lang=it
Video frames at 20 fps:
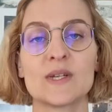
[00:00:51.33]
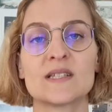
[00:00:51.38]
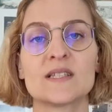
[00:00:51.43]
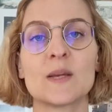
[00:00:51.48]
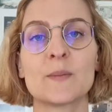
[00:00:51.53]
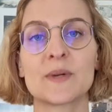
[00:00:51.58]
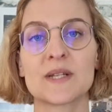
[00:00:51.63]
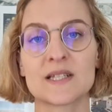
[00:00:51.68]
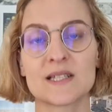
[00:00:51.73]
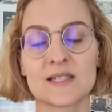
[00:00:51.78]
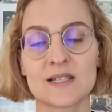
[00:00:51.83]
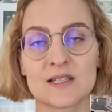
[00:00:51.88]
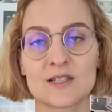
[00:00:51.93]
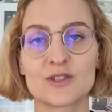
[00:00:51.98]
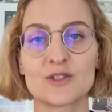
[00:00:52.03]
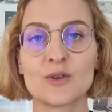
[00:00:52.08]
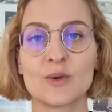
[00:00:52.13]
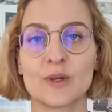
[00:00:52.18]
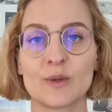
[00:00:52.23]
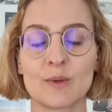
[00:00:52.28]
Queste
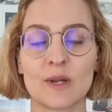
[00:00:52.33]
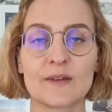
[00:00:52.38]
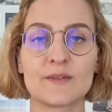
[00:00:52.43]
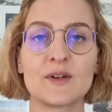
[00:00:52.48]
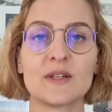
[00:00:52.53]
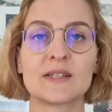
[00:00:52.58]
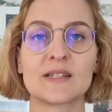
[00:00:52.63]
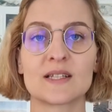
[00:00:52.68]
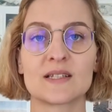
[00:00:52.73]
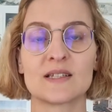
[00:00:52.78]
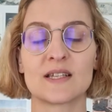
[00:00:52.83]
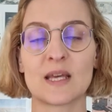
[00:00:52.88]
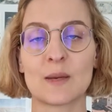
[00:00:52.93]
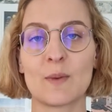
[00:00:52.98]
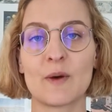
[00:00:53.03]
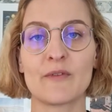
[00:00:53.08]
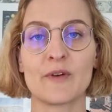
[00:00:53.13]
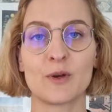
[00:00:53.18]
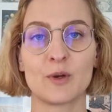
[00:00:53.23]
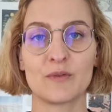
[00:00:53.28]
prestazioni una volta si
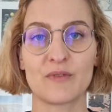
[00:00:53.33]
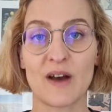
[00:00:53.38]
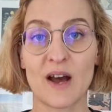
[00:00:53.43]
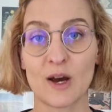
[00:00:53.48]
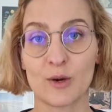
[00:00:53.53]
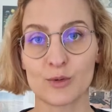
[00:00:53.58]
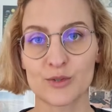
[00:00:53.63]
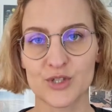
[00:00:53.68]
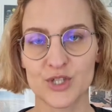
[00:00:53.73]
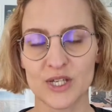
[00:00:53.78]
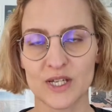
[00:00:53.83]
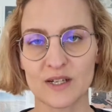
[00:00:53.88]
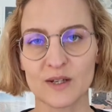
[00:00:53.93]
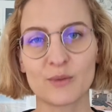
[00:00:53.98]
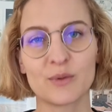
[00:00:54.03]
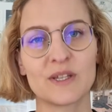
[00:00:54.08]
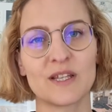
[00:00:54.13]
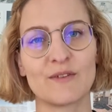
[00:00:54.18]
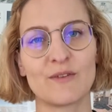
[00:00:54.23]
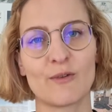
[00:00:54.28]
chiamavano
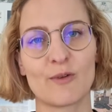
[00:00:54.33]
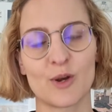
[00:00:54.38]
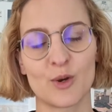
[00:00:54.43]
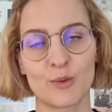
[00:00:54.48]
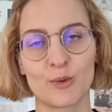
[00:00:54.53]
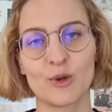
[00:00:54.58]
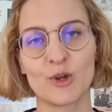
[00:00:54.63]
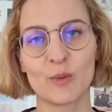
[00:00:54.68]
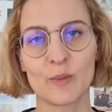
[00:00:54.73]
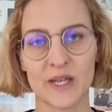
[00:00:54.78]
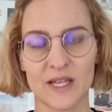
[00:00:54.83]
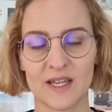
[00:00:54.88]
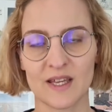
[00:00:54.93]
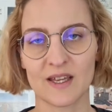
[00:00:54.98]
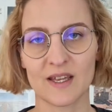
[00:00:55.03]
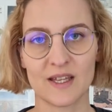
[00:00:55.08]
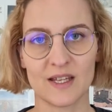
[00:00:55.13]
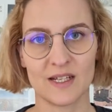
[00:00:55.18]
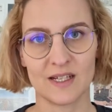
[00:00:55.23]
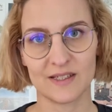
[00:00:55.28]
voucher, quindi avevano un nome
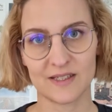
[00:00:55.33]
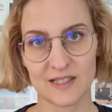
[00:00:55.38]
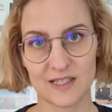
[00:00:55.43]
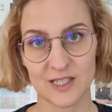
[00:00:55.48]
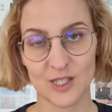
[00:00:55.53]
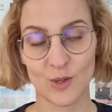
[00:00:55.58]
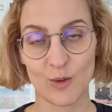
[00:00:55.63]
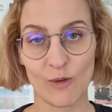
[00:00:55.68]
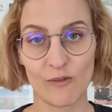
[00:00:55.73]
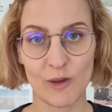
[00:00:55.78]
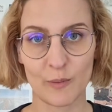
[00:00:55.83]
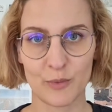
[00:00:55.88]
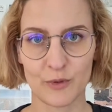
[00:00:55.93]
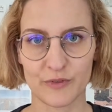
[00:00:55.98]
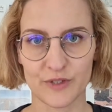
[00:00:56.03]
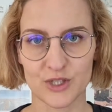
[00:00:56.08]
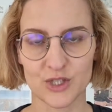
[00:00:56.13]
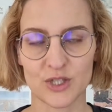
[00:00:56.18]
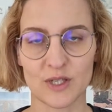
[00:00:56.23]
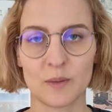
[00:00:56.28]
che le distingueva più
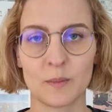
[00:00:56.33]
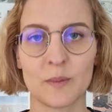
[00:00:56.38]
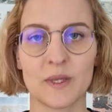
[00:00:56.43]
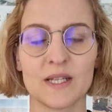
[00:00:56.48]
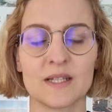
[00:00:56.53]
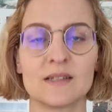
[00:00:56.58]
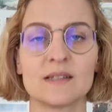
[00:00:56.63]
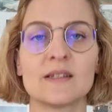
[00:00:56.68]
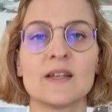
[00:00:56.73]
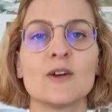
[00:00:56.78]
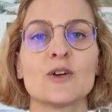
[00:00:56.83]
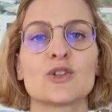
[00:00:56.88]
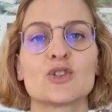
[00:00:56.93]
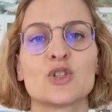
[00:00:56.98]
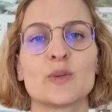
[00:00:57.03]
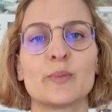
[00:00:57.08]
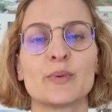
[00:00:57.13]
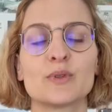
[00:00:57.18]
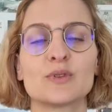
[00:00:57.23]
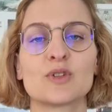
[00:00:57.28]
facilmente,
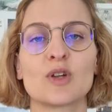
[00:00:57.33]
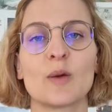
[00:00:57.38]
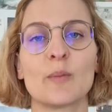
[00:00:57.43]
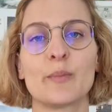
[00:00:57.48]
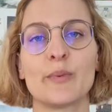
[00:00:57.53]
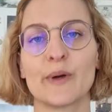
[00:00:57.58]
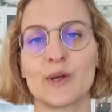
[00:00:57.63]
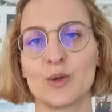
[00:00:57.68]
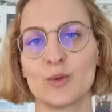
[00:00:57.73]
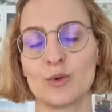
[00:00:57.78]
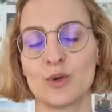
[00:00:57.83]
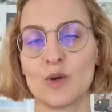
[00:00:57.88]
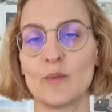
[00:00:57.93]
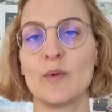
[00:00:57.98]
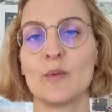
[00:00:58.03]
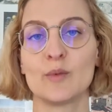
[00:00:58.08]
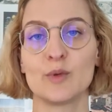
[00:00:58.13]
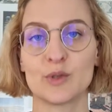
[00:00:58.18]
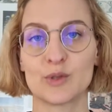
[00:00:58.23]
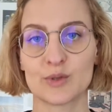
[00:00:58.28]
oggi purtroppo hanno un
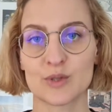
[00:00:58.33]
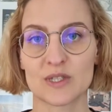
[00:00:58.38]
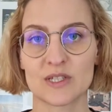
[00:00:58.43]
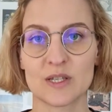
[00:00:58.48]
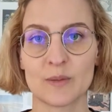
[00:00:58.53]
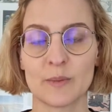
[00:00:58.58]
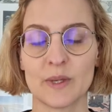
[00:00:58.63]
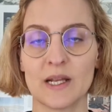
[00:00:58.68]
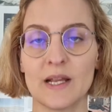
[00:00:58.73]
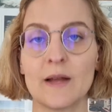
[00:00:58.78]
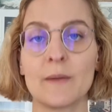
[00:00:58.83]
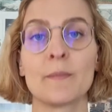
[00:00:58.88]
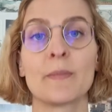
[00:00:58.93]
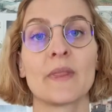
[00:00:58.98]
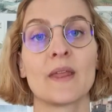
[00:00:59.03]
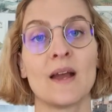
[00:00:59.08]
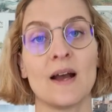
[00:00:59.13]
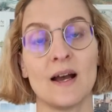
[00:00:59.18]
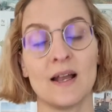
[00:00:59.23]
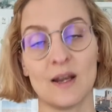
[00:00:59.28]
nome molto
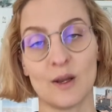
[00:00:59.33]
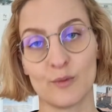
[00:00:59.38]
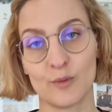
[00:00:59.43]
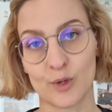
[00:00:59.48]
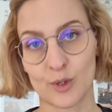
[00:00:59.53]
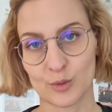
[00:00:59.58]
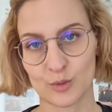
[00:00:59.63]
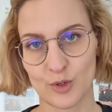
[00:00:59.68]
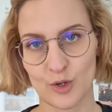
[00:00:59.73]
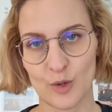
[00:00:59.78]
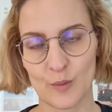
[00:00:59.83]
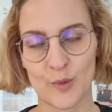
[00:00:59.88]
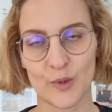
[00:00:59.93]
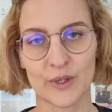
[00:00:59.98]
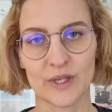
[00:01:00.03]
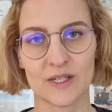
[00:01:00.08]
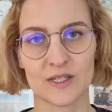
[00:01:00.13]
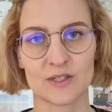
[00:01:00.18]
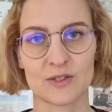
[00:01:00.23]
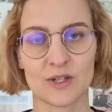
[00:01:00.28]
simile al lavoro autonomo
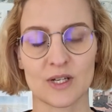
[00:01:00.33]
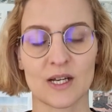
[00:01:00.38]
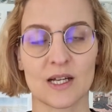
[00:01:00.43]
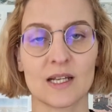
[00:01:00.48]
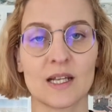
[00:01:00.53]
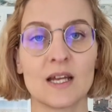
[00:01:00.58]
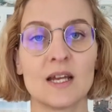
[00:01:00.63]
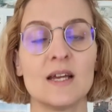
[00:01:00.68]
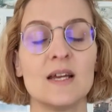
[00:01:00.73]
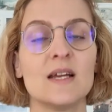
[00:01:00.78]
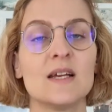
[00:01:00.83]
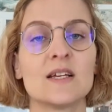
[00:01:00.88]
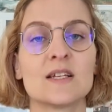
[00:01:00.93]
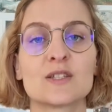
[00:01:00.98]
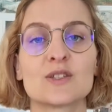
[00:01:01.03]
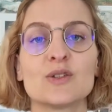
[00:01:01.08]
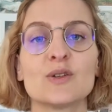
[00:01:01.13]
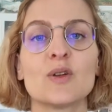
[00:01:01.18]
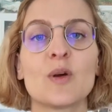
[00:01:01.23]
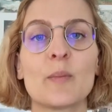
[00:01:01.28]
occasionale.
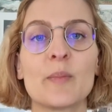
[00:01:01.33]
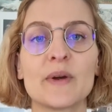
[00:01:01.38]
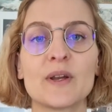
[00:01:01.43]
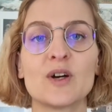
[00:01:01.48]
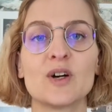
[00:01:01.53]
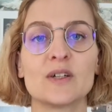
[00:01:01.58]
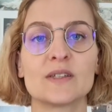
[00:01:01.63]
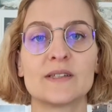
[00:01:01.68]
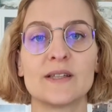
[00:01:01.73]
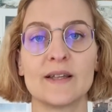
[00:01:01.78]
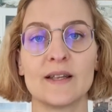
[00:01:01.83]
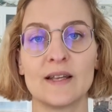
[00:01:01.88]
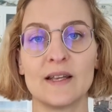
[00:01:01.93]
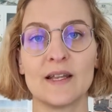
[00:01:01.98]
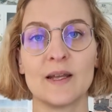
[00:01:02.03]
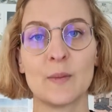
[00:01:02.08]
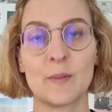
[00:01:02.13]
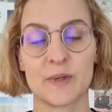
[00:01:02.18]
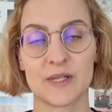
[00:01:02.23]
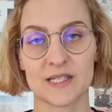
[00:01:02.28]
Sono però
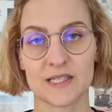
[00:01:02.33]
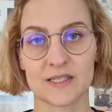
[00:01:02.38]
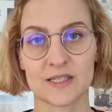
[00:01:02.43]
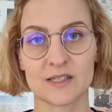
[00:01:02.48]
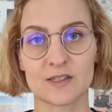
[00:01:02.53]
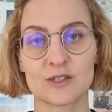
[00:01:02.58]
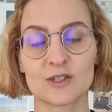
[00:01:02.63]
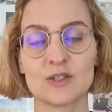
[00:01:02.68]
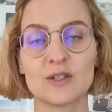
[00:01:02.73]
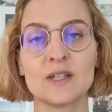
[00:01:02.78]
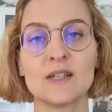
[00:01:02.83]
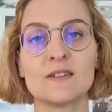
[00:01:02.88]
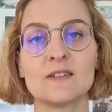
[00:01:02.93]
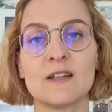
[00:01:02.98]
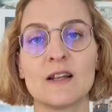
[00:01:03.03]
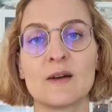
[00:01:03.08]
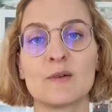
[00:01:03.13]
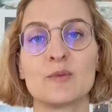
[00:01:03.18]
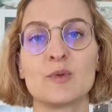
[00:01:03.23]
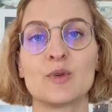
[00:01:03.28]
delle prestazioni
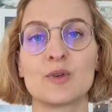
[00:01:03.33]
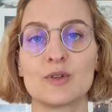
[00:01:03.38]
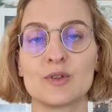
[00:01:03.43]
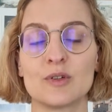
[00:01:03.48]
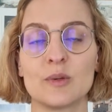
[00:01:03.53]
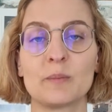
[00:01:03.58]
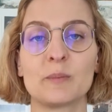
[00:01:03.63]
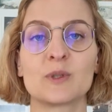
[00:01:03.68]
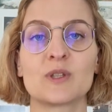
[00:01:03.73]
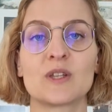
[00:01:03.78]
di lavoro,